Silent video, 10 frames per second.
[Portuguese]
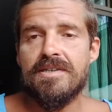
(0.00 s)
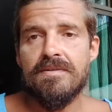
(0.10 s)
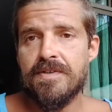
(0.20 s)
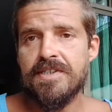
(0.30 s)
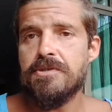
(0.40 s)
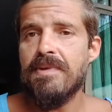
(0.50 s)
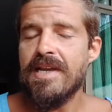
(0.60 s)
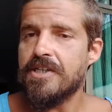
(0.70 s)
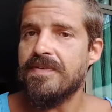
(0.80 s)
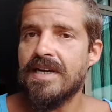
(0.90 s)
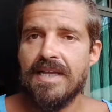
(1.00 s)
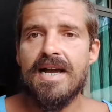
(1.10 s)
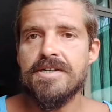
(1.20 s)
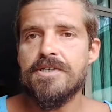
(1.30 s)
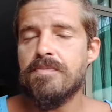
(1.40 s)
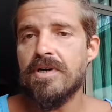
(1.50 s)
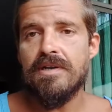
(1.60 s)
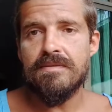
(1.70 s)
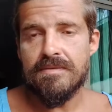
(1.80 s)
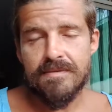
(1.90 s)
São às vezes meias verdades,
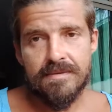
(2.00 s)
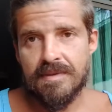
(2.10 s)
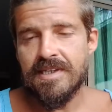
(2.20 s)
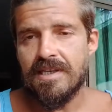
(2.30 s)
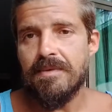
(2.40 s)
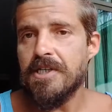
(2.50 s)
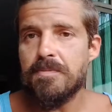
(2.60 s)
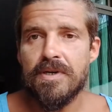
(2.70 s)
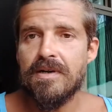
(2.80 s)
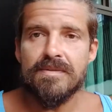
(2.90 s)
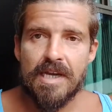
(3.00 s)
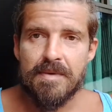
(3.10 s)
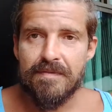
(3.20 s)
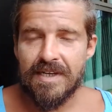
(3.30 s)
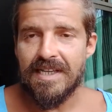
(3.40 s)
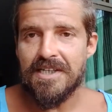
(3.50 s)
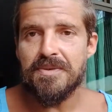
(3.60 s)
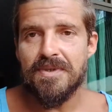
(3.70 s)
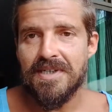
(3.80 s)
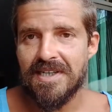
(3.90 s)
porque não exatamente porque não tem uma
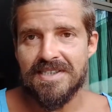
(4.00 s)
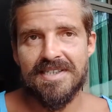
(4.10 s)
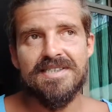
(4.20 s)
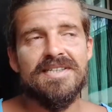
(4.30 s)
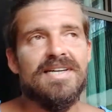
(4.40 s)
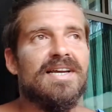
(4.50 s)
verdade única, gente.